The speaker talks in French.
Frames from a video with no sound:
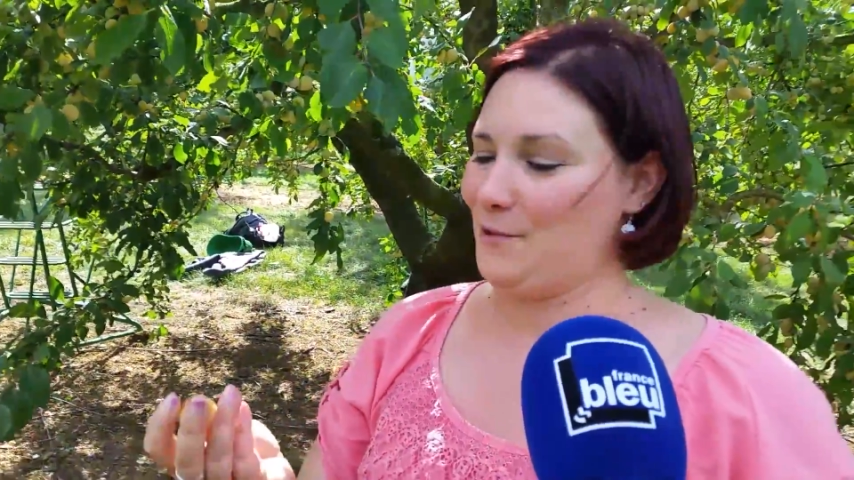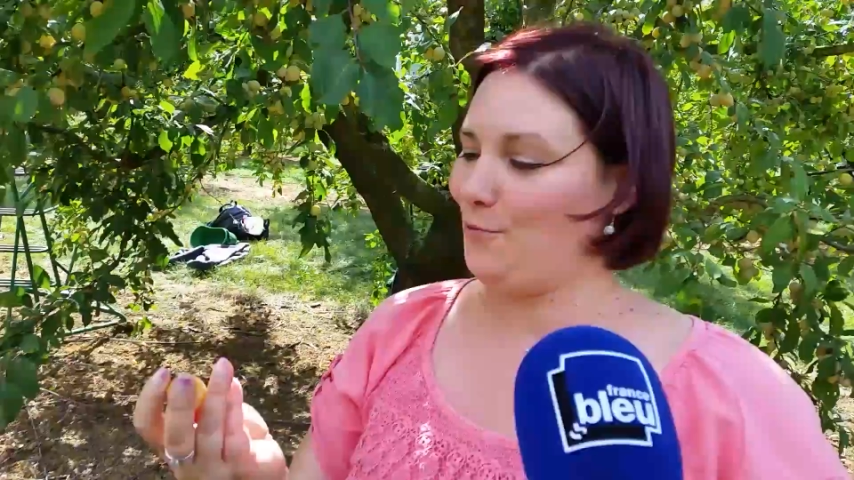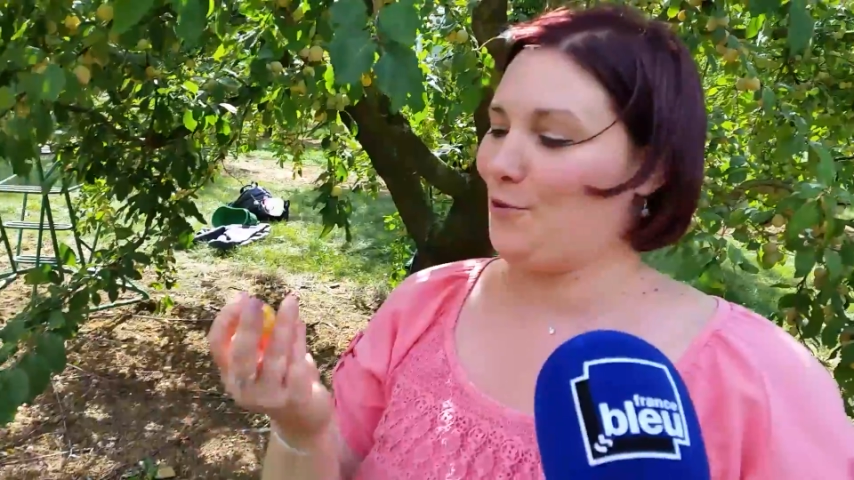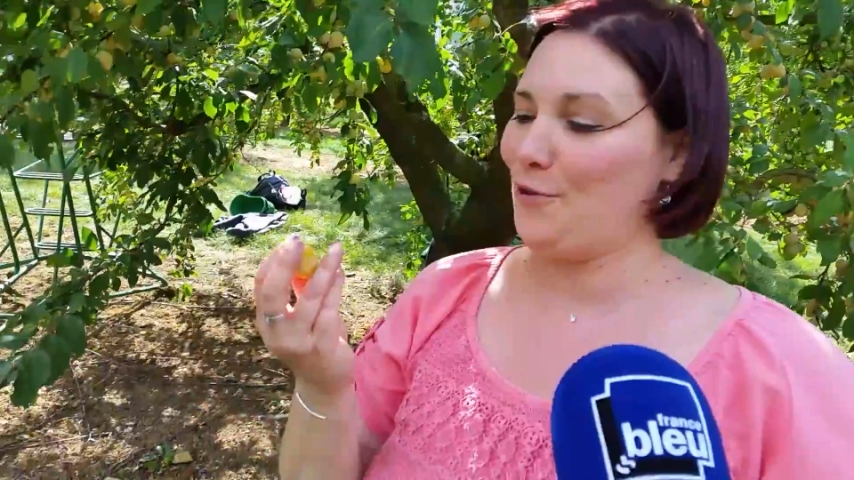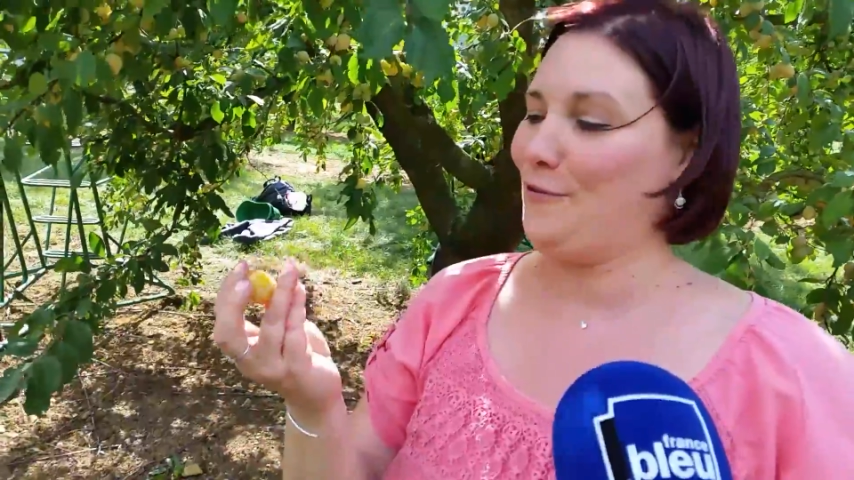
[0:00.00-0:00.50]

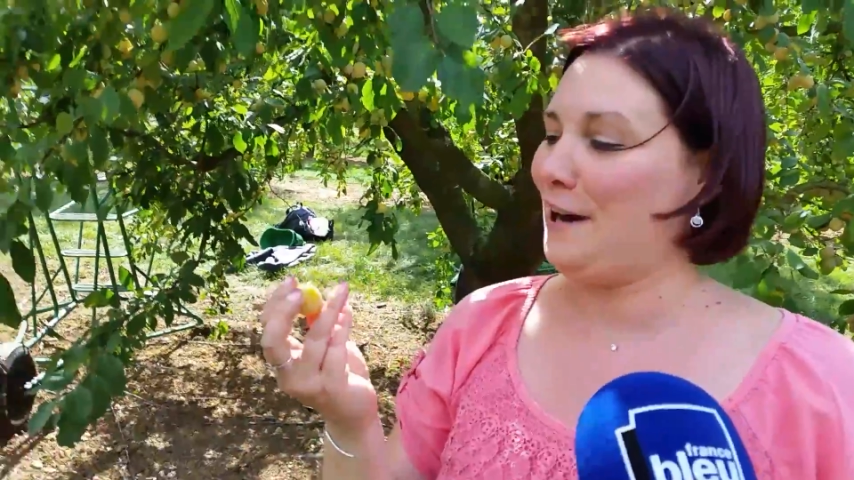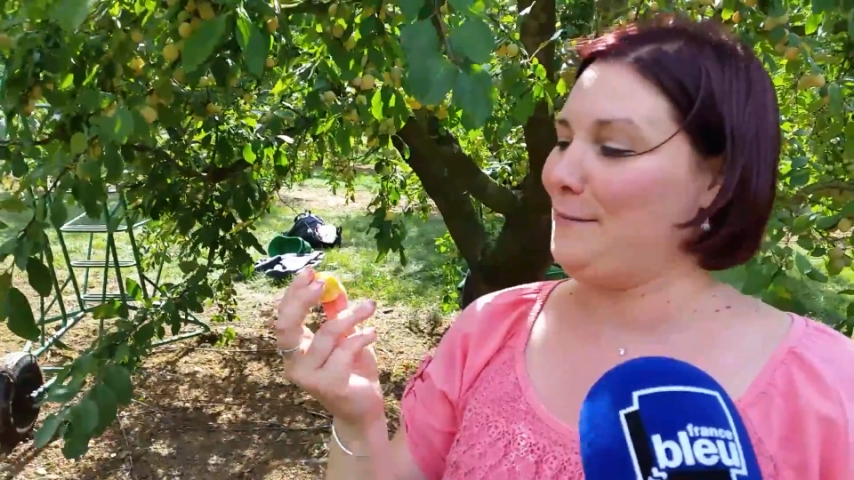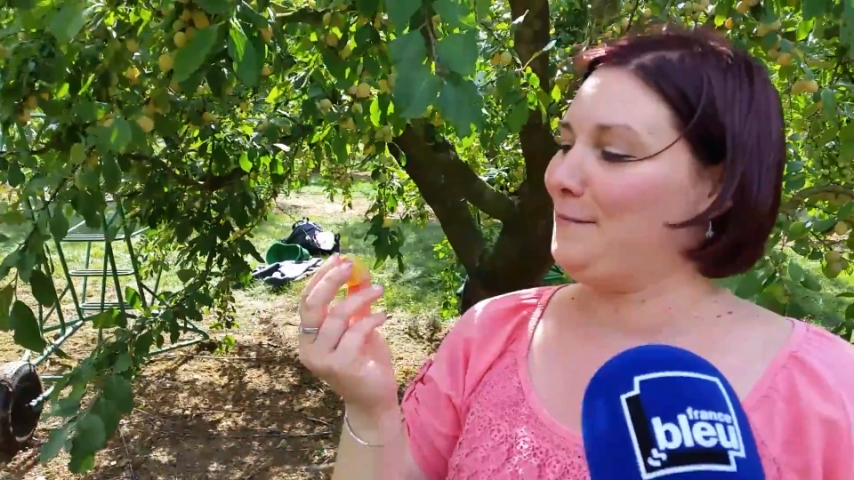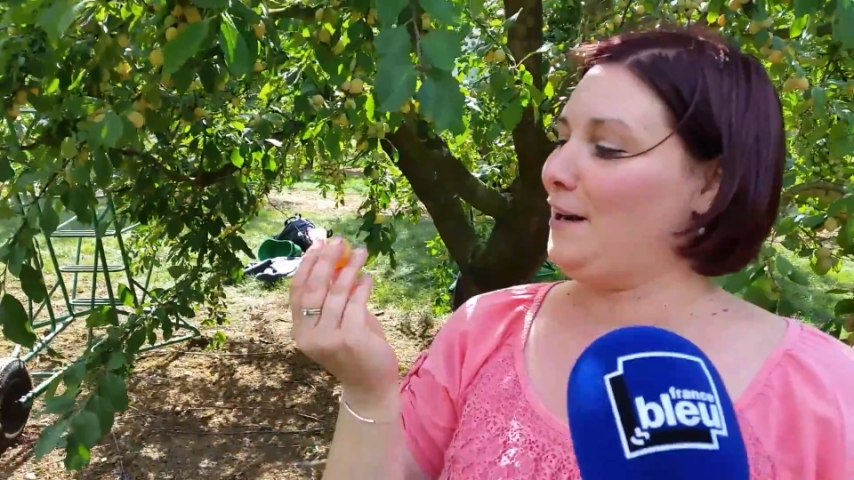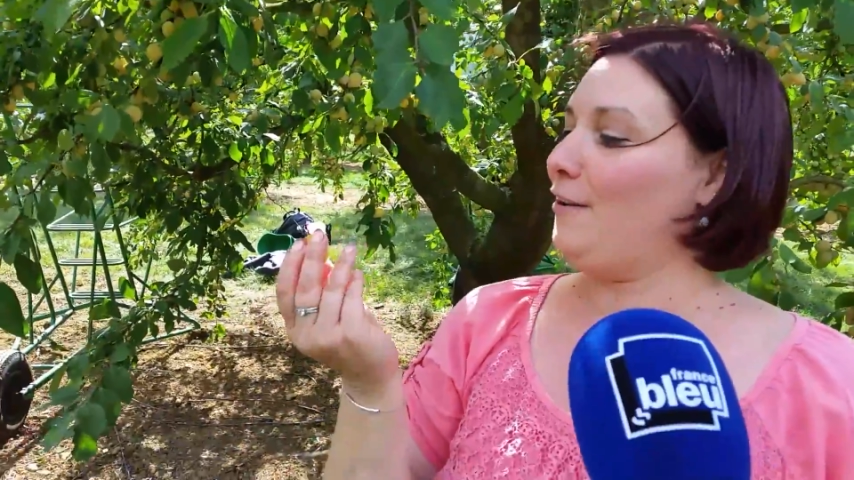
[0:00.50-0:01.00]
Donc euh, voilà,
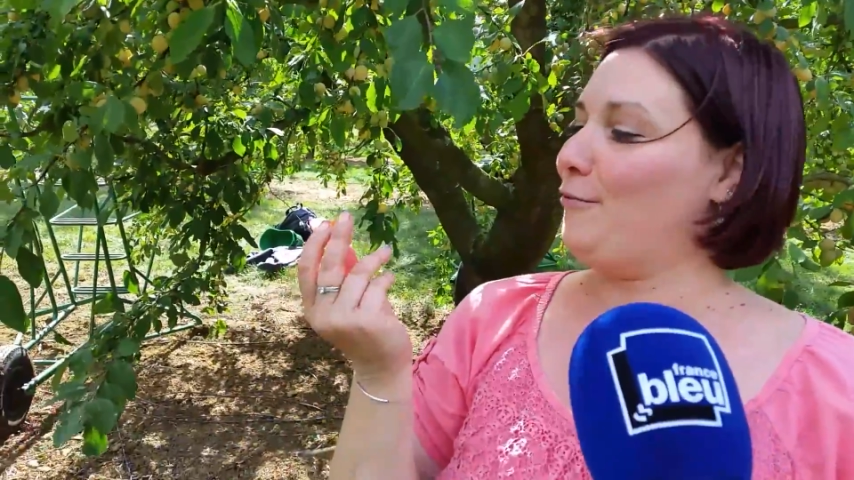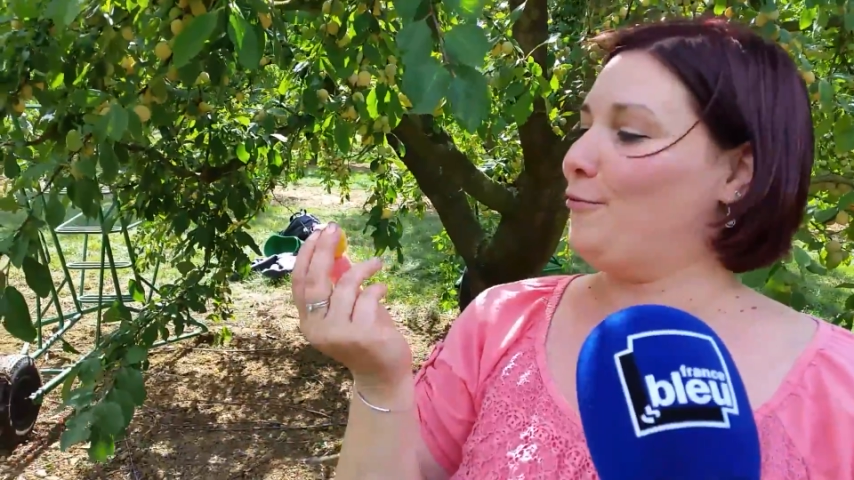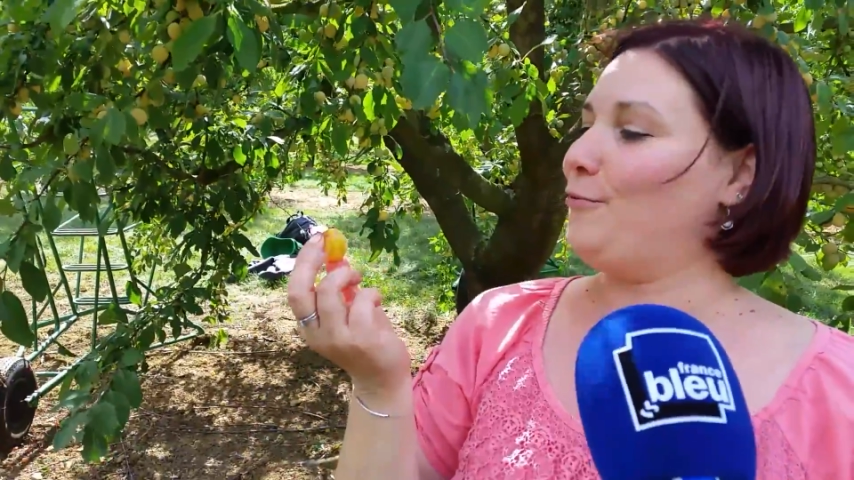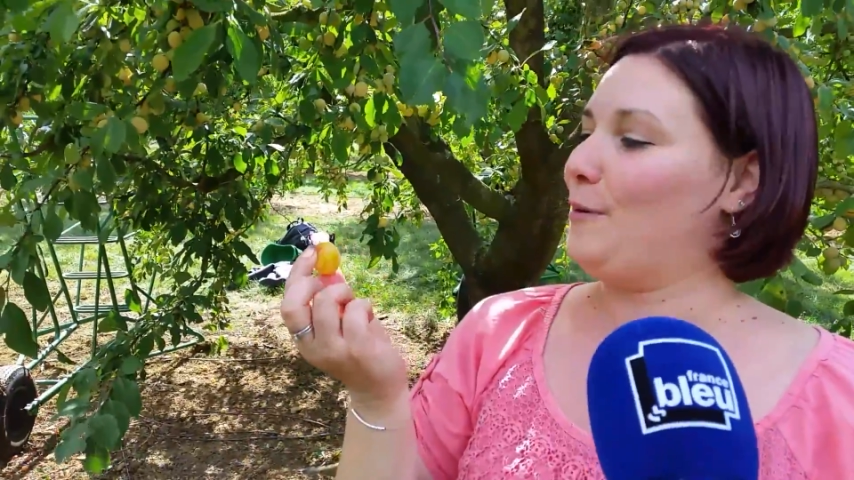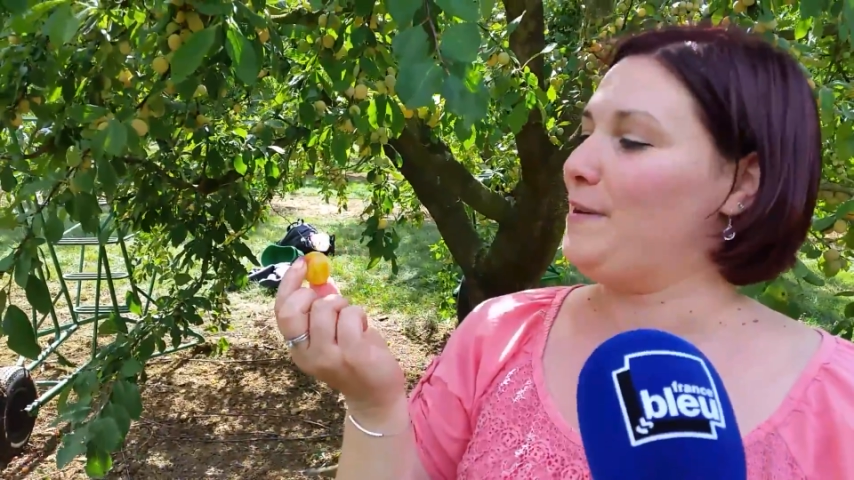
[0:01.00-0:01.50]
là on voit